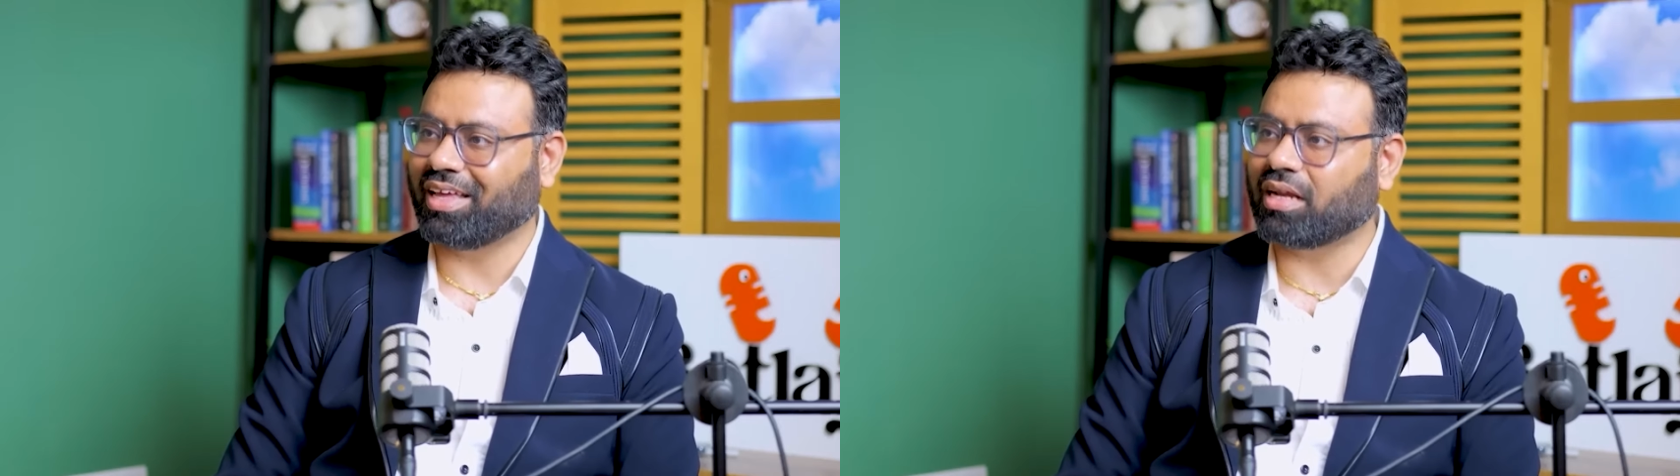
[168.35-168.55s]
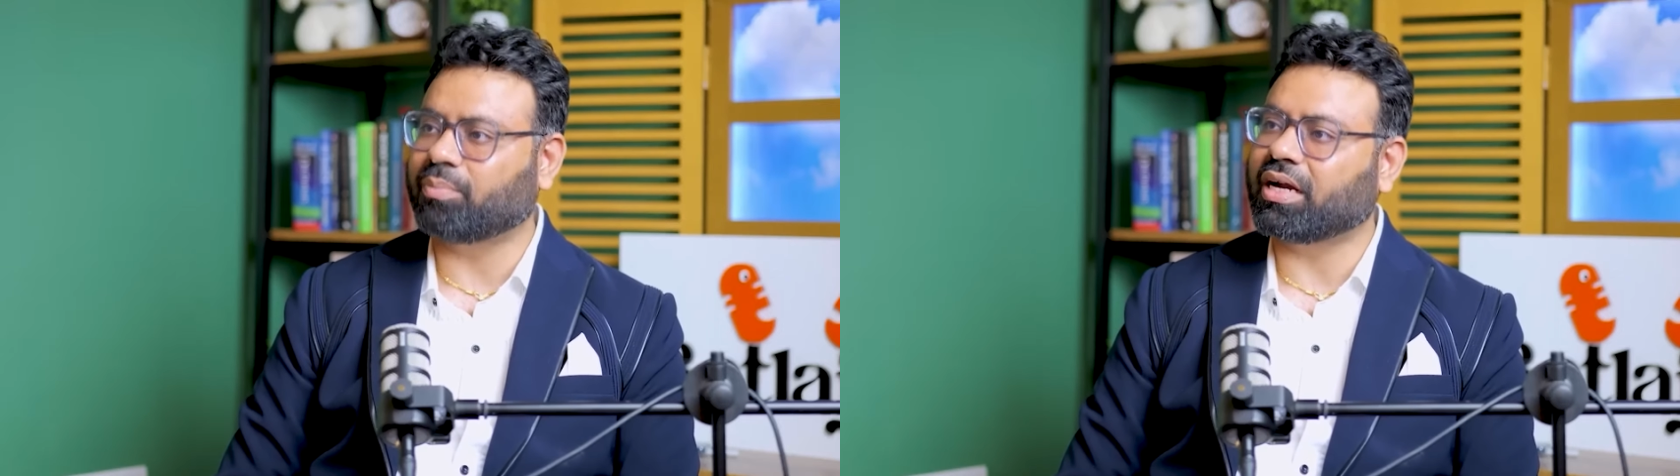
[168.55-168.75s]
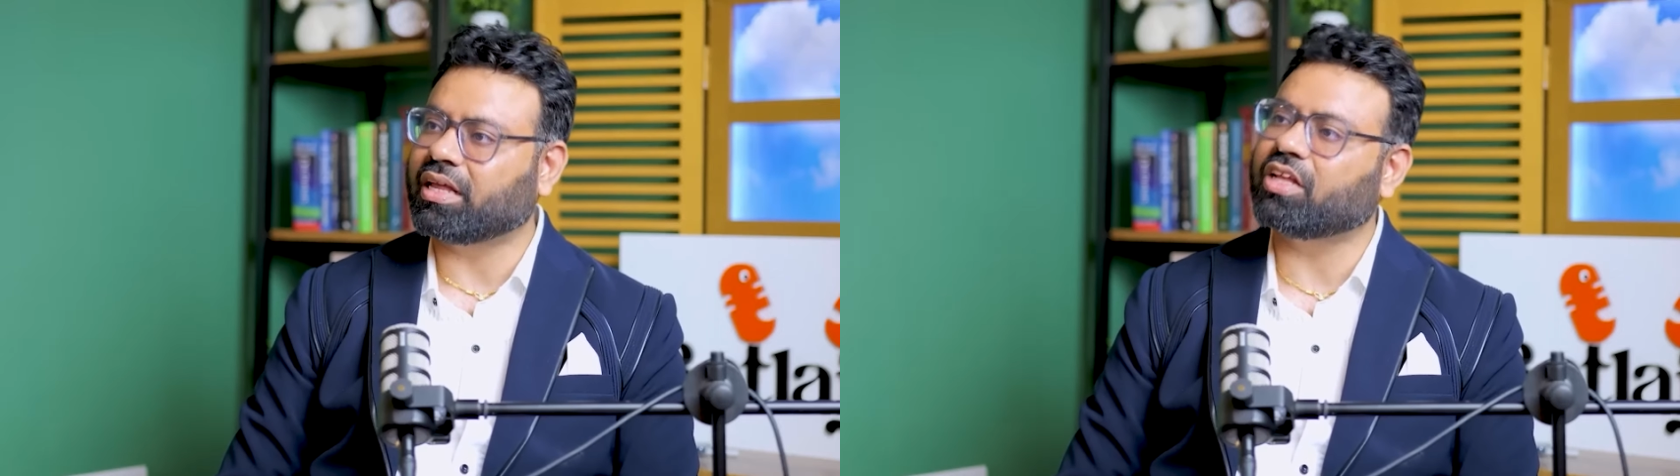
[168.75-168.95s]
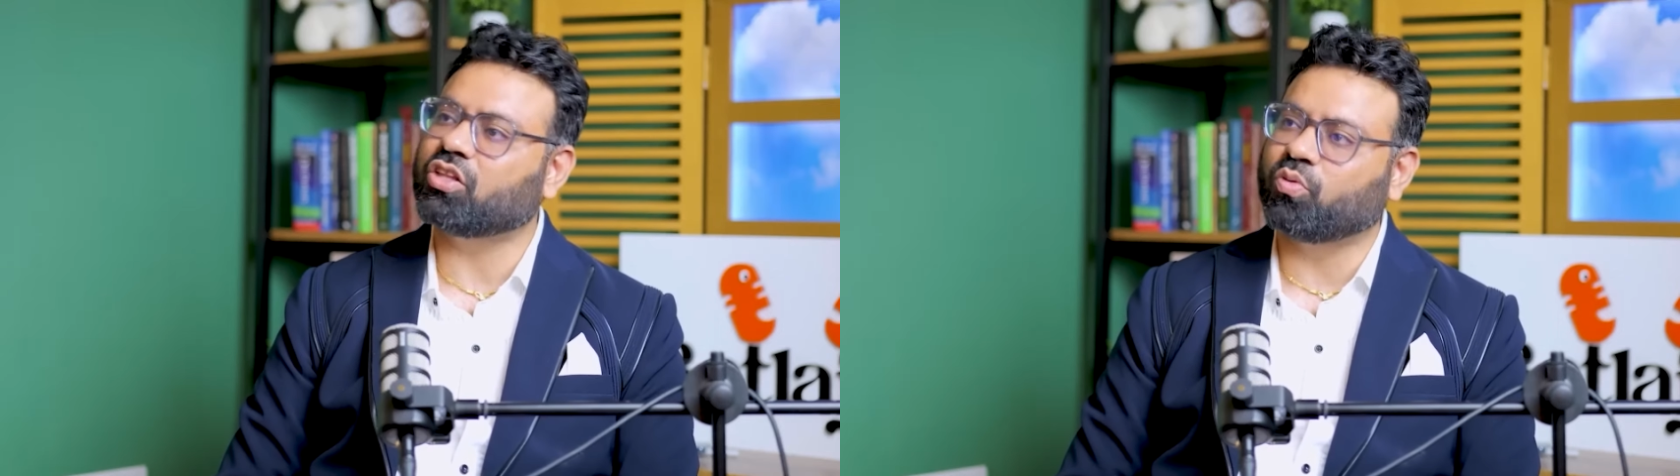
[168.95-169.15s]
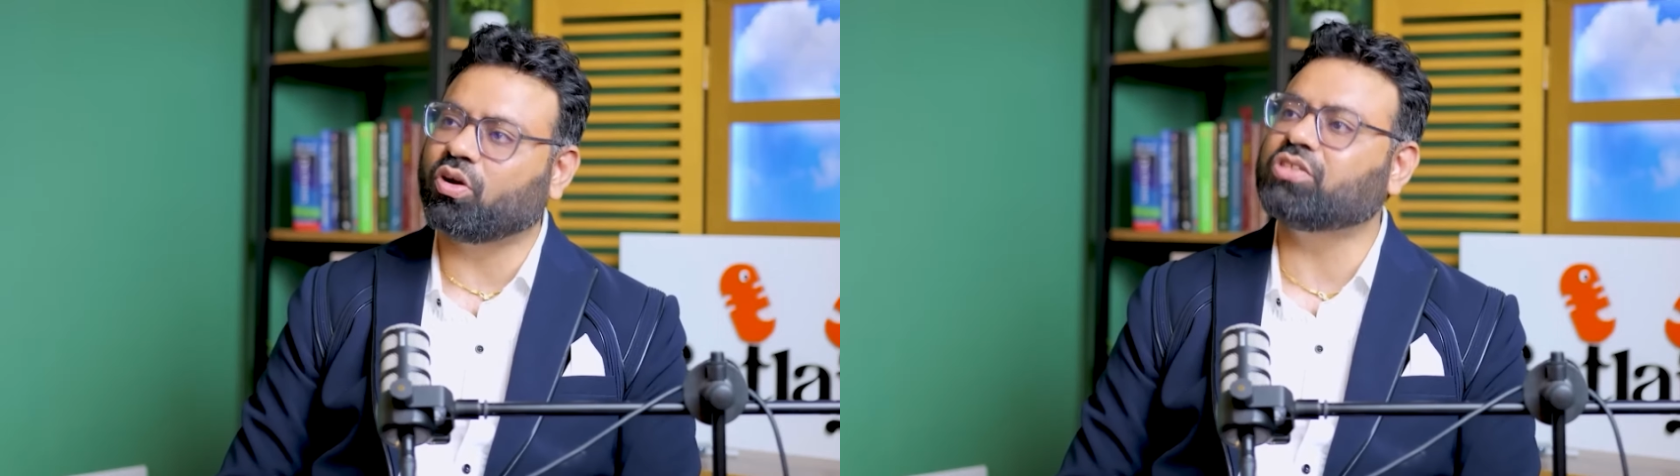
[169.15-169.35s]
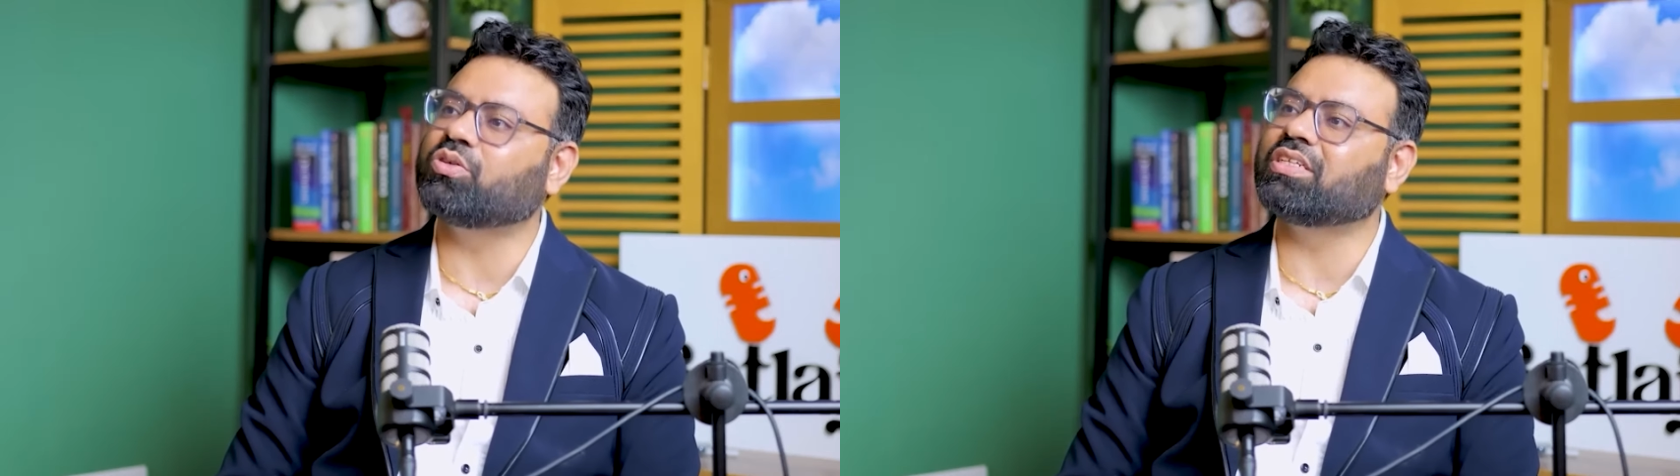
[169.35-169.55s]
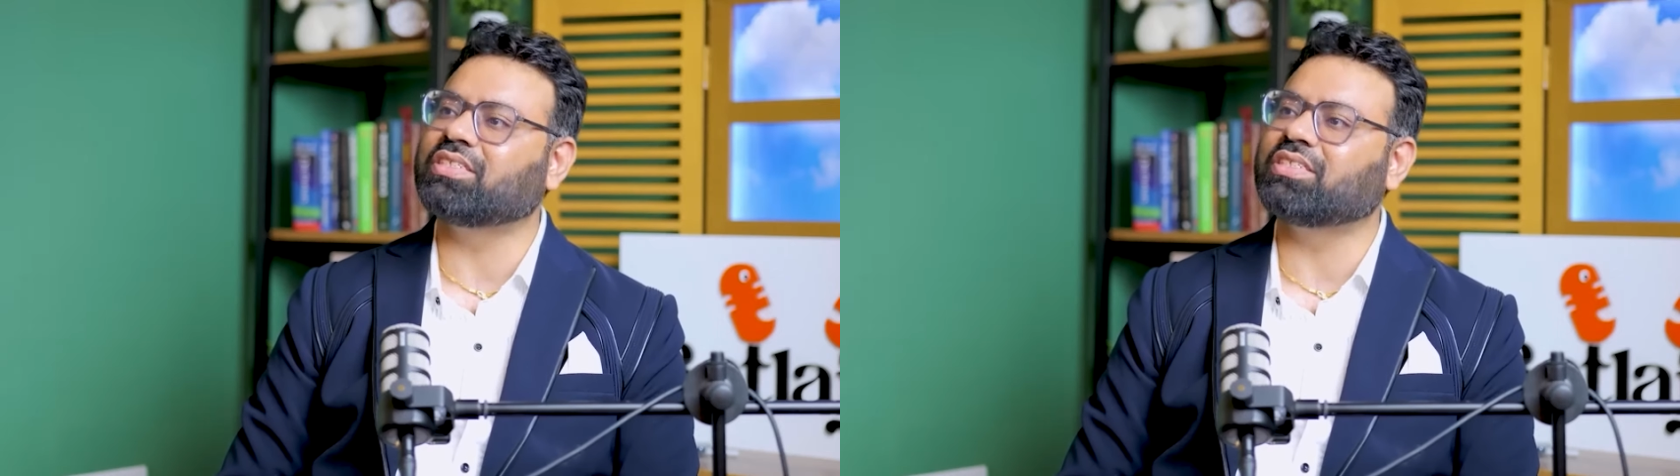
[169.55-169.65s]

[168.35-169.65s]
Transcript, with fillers: है ना भटके तो वो हैं जो घर